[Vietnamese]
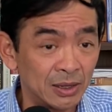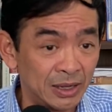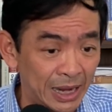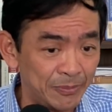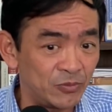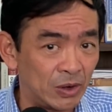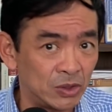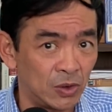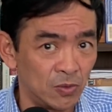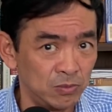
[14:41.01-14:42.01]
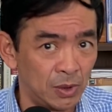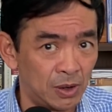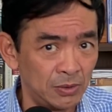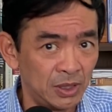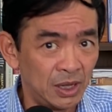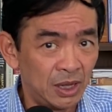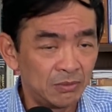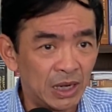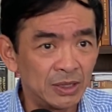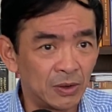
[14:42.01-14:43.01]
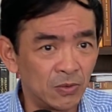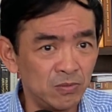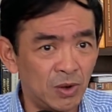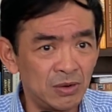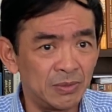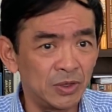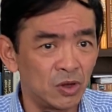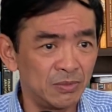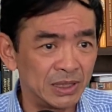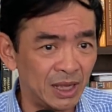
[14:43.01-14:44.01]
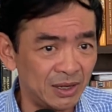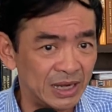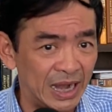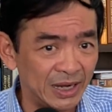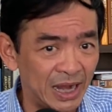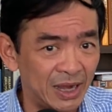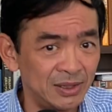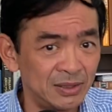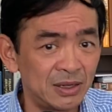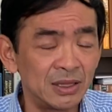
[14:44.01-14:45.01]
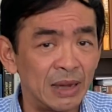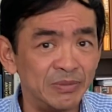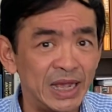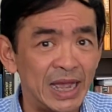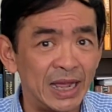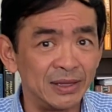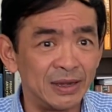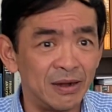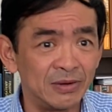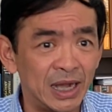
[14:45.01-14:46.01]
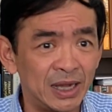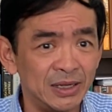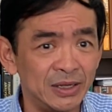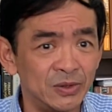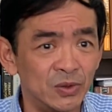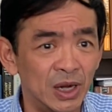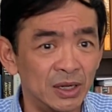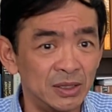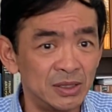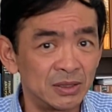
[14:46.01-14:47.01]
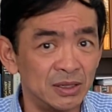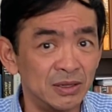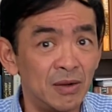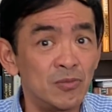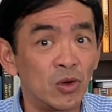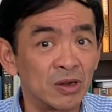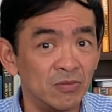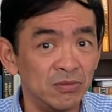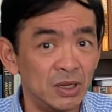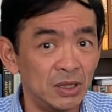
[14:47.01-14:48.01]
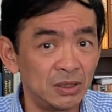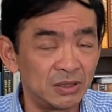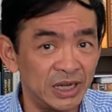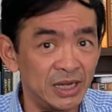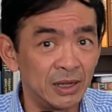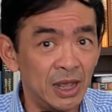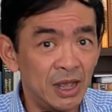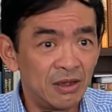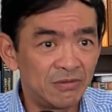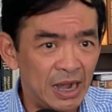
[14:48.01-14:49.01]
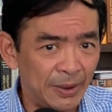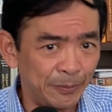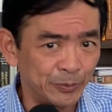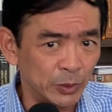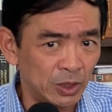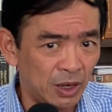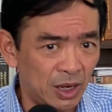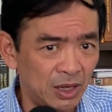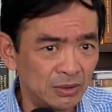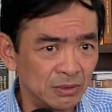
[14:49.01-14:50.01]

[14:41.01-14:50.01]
ghép vào cái tội khủng bố bởi vì tội khủng bố là một cái tội mà tất cả các cái nước có tham gia vào các cái điều ước thường có một cái công ước riêng và họ